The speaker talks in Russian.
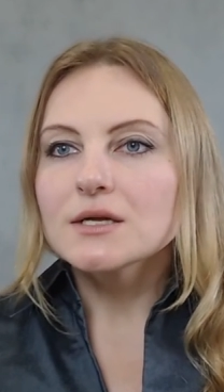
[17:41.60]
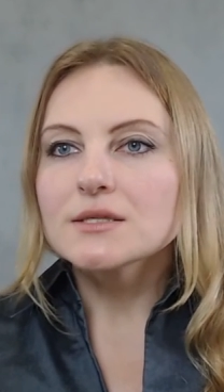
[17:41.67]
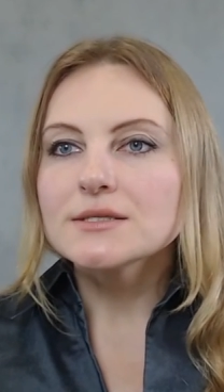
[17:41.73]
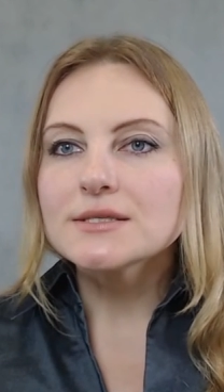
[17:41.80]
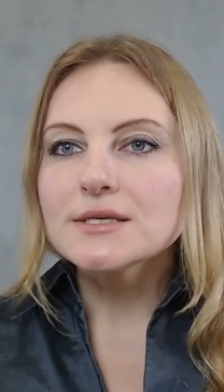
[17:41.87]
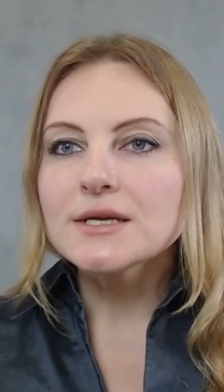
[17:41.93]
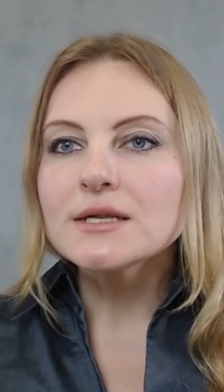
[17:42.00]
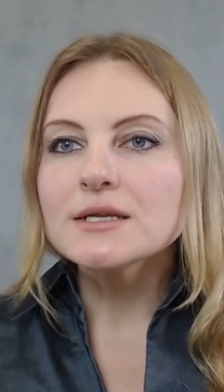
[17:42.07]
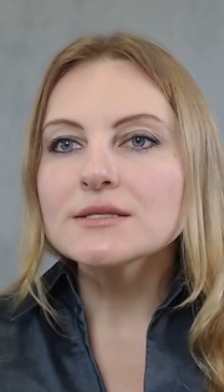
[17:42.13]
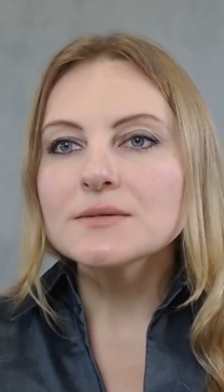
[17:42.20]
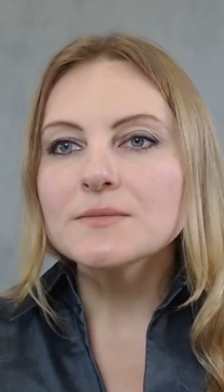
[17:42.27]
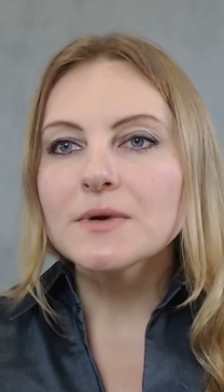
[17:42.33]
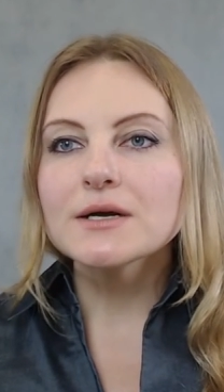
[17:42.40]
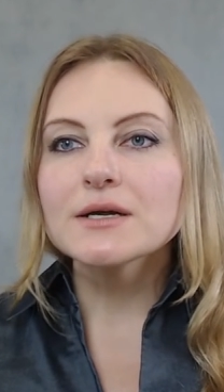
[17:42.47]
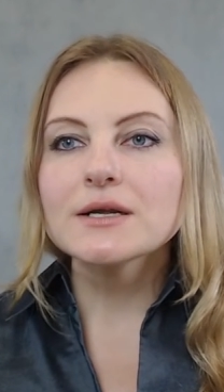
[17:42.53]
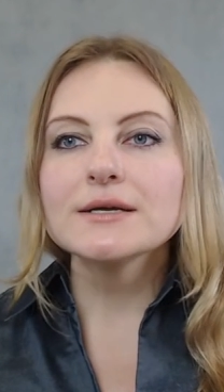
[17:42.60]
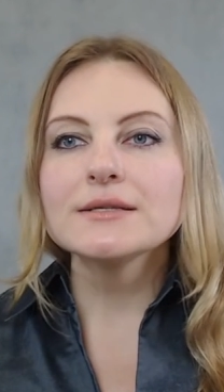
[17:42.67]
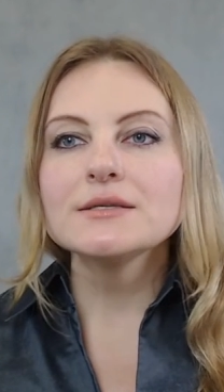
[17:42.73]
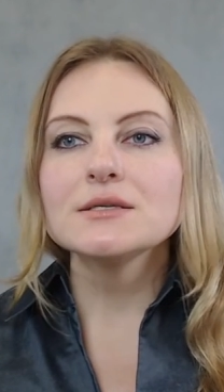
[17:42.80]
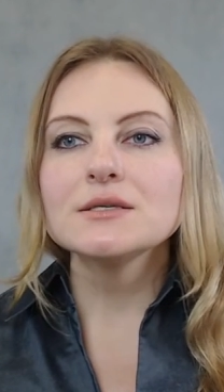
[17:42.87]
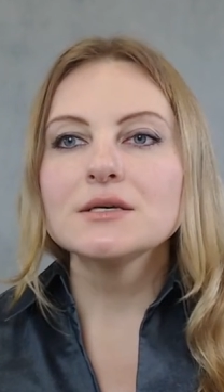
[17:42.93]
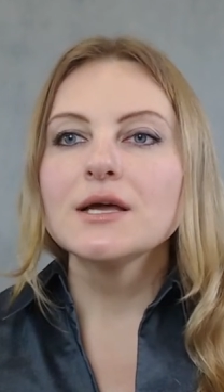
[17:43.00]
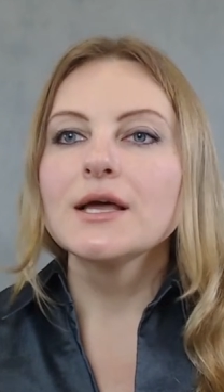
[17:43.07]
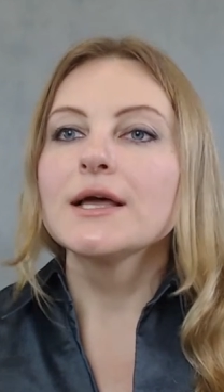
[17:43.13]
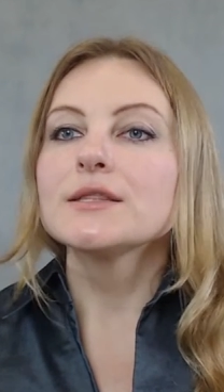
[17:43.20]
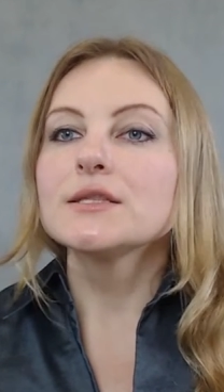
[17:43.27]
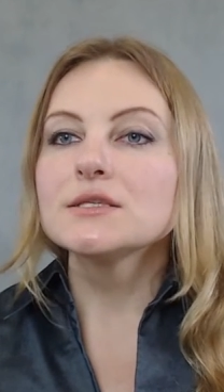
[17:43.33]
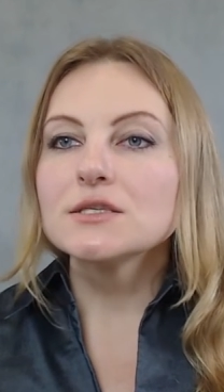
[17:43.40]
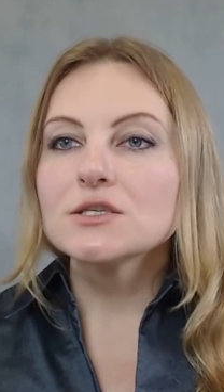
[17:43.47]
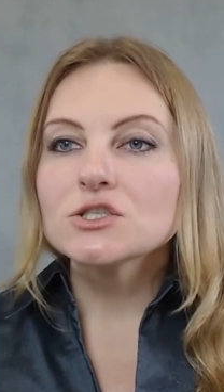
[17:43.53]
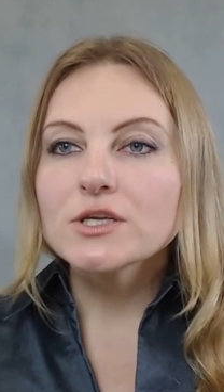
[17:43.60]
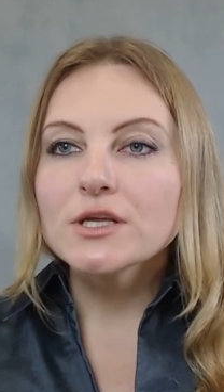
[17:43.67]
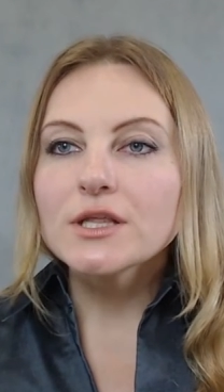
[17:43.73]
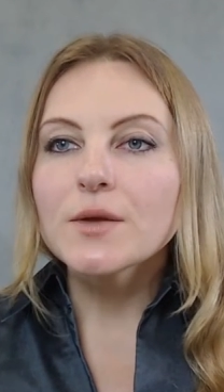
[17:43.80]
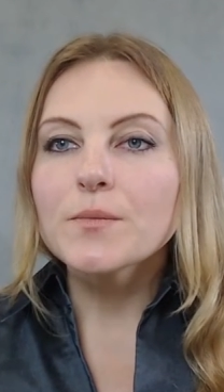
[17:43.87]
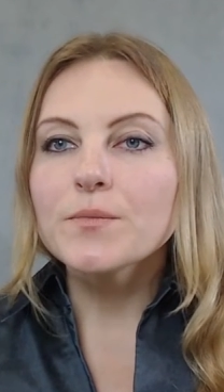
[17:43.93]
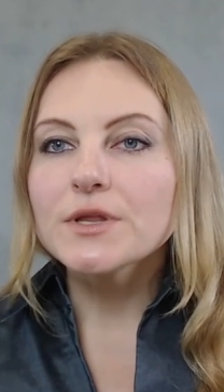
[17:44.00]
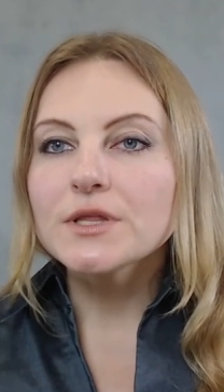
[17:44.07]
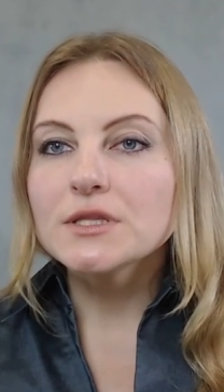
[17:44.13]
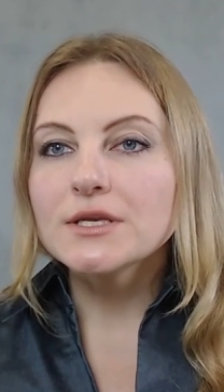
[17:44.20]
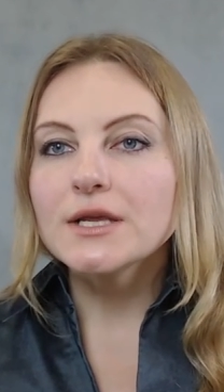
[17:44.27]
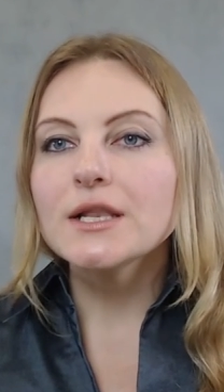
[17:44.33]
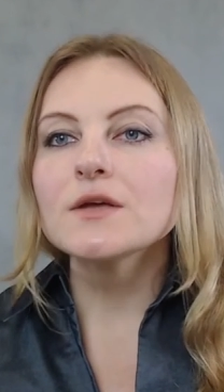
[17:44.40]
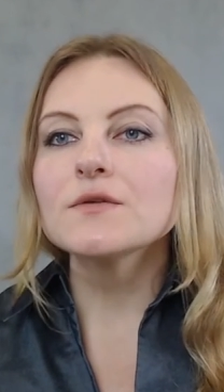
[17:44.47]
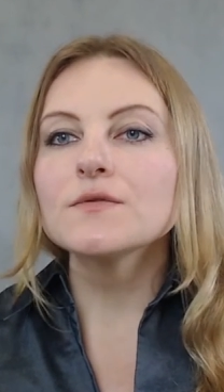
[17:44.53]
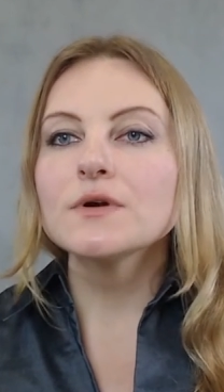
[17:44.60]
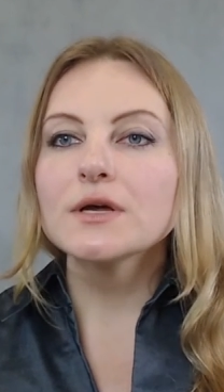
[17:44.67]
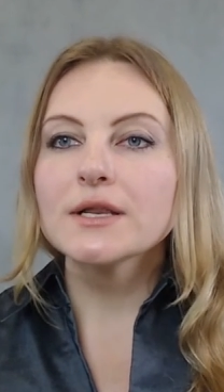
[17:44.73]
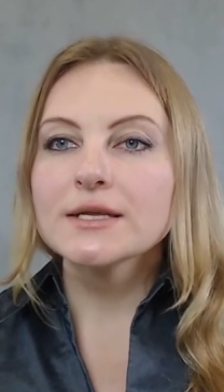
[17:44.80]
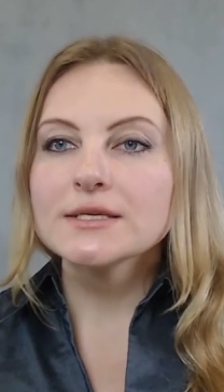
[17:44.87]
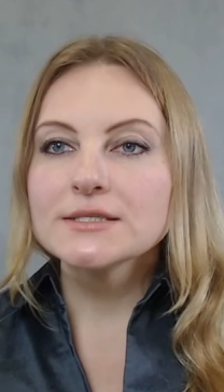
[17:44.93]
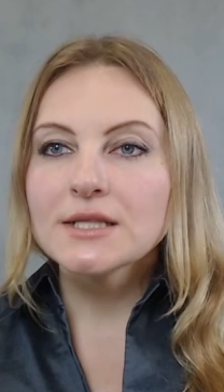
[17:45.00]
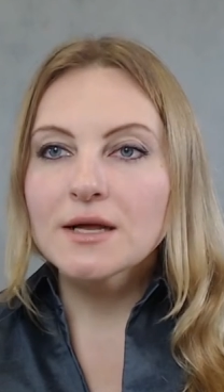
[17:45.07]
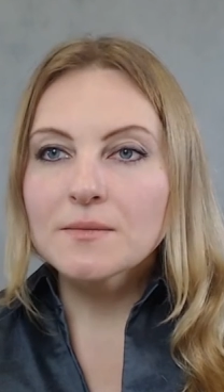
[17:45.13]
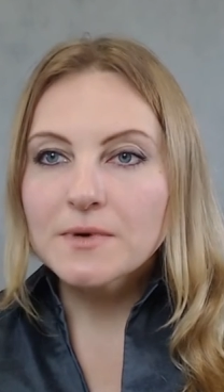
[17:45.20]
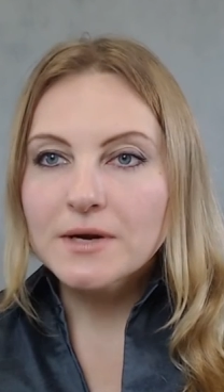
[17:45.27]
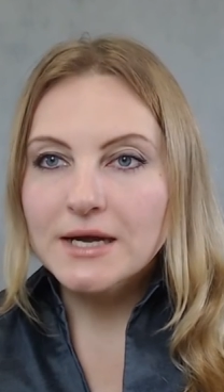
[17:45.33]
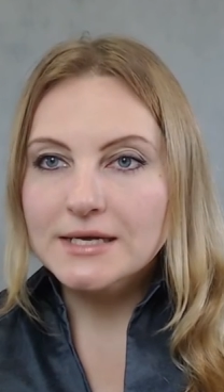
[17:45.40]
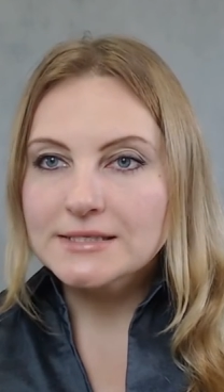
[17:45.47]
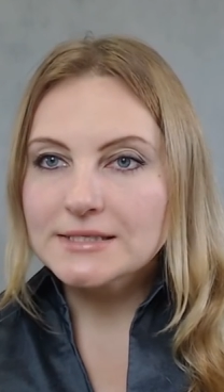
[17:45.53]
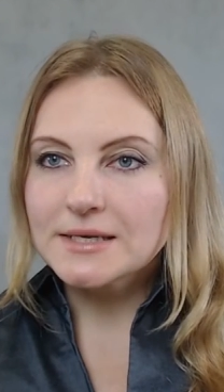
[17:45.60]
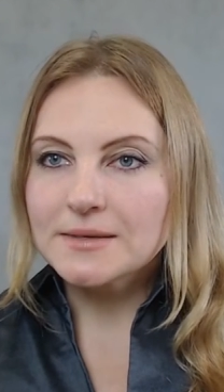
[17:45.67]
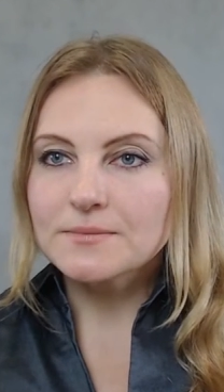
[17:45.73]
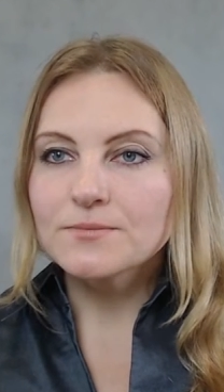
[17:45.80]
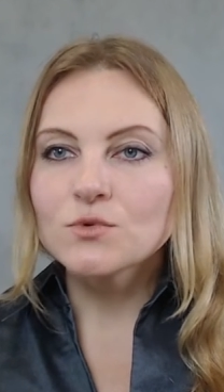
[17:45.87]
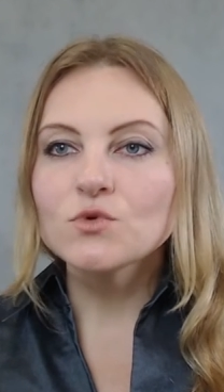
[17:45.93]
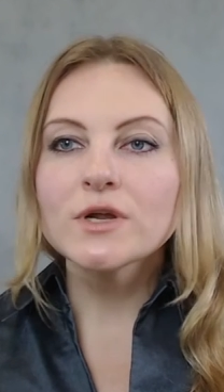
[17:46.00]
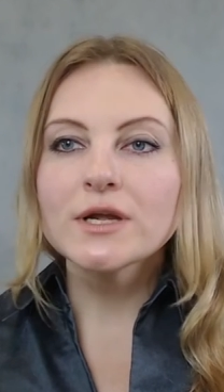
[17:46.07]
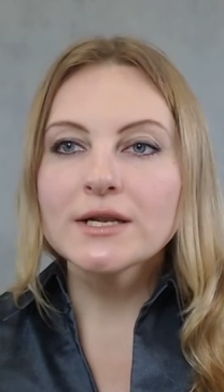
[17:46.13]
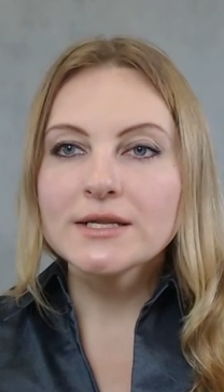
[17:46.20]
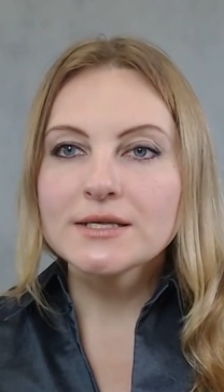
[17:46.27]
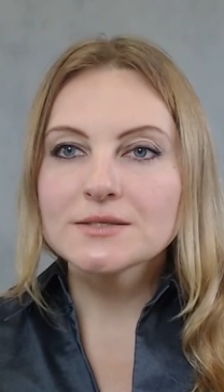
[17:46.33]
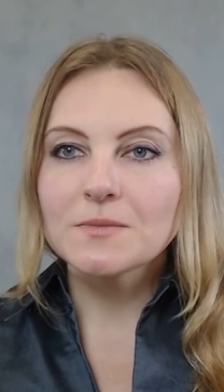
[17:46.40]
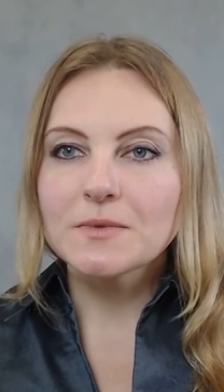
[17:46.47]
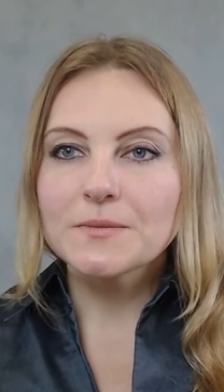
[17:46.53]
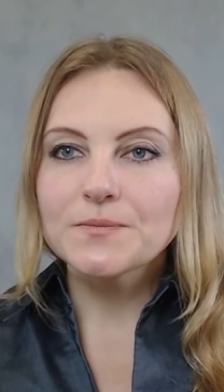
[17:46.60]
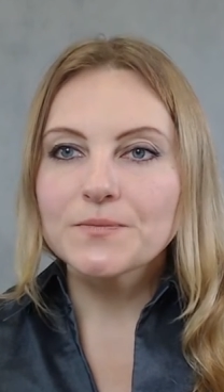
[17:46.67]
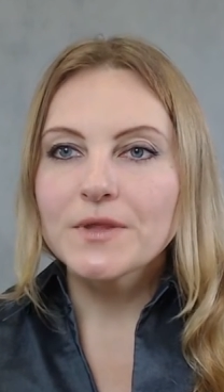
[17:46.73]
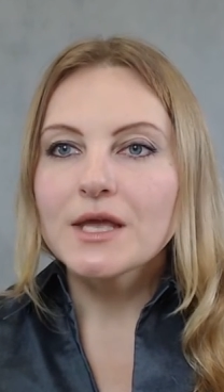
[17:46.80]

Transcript: Цель демократии – достижение предельного разнообразия, плюрализма,